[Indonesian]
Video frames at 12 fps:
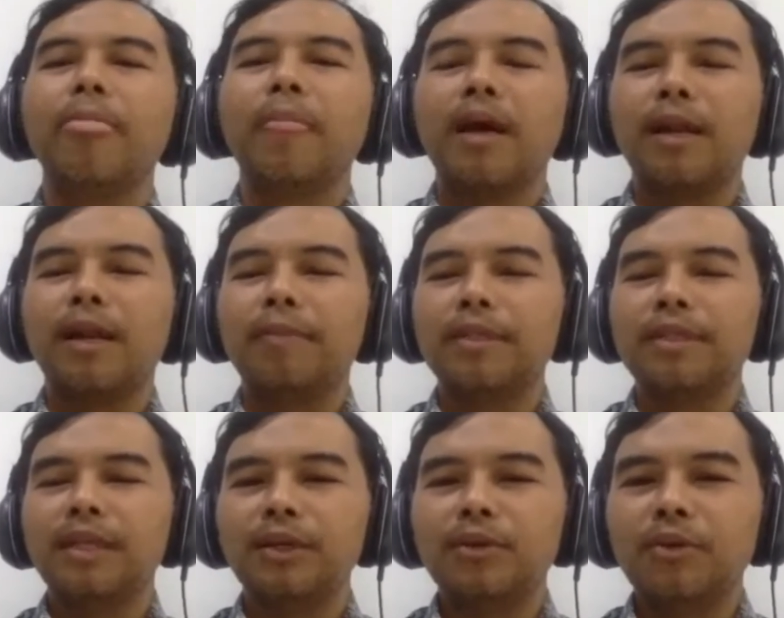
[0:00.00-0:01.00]
karena
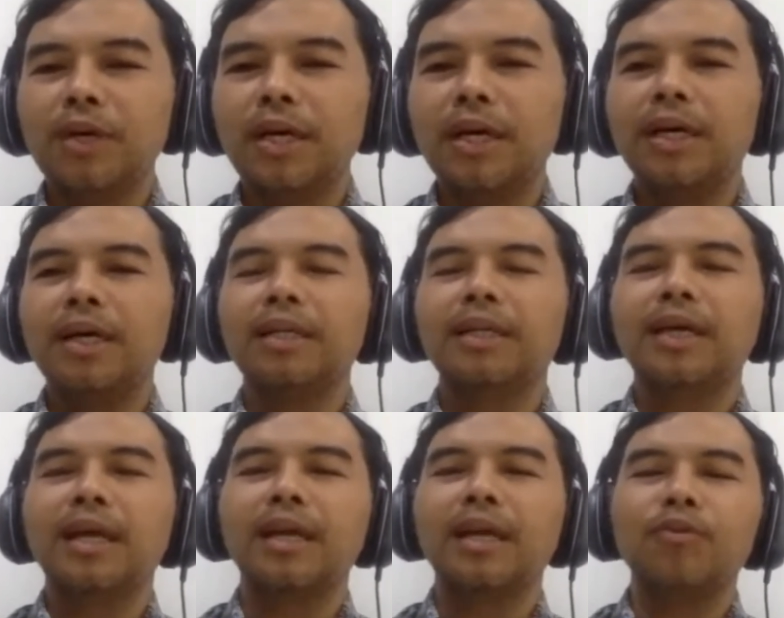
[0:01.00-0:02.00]
perselingkuhan,
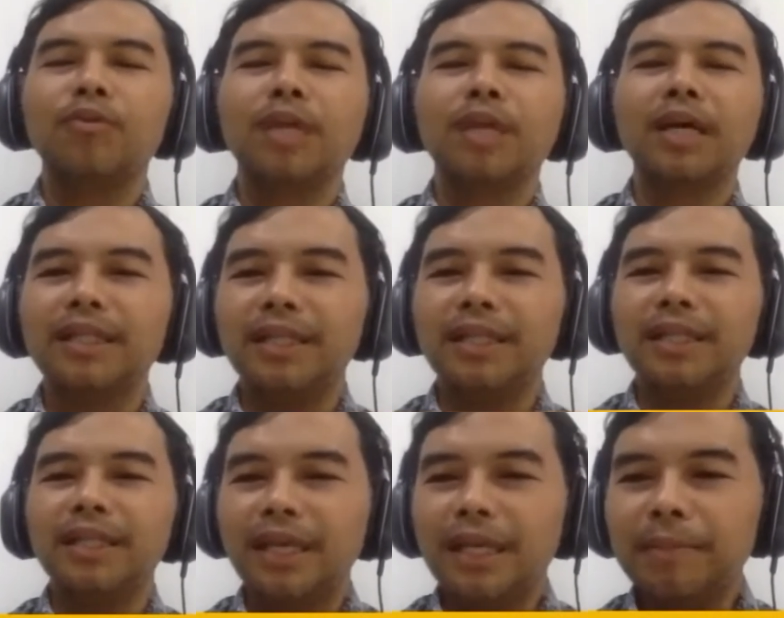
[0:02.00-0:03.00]
karena utangnya
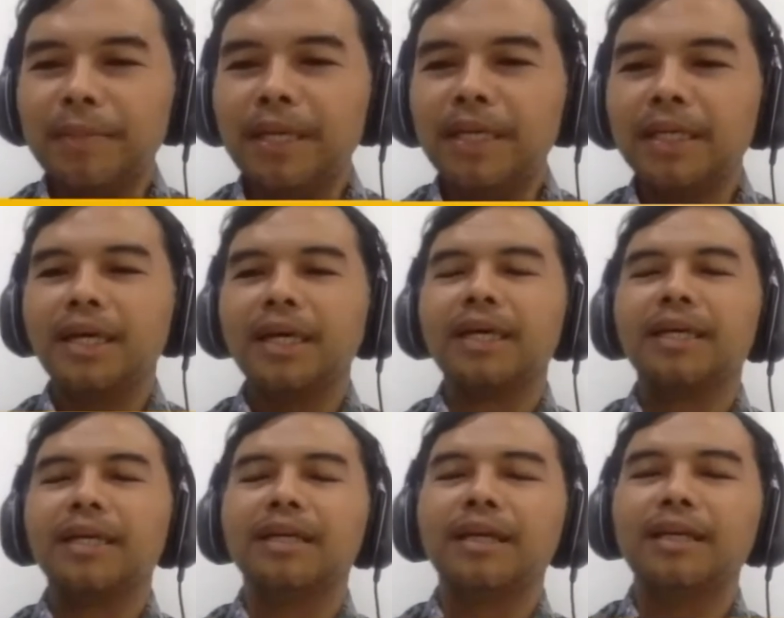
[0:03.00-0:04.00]
tidak
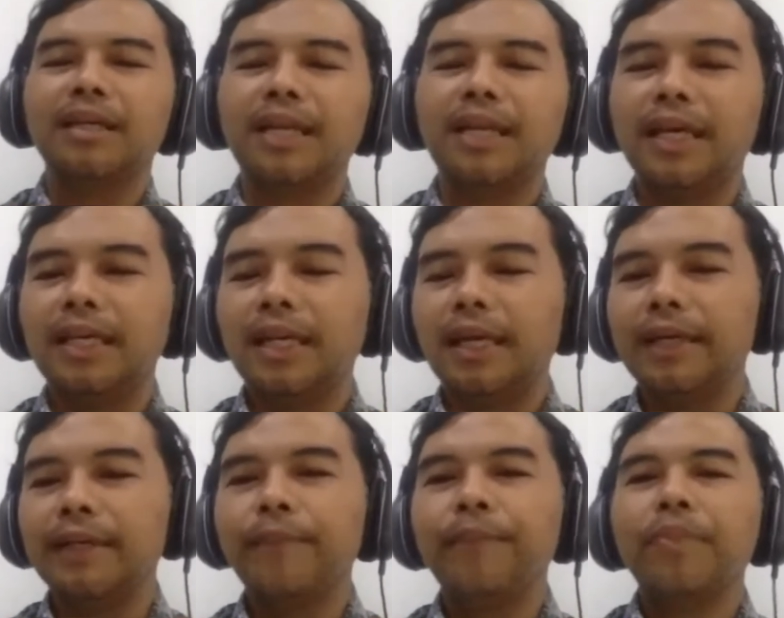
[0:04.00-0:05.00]
dibayar, ya, dan
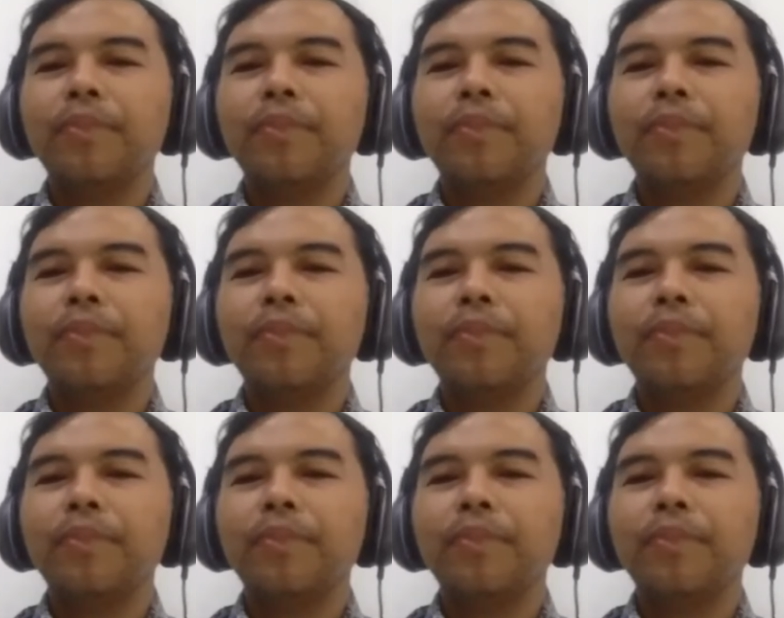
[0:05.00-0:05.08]
lain-lain.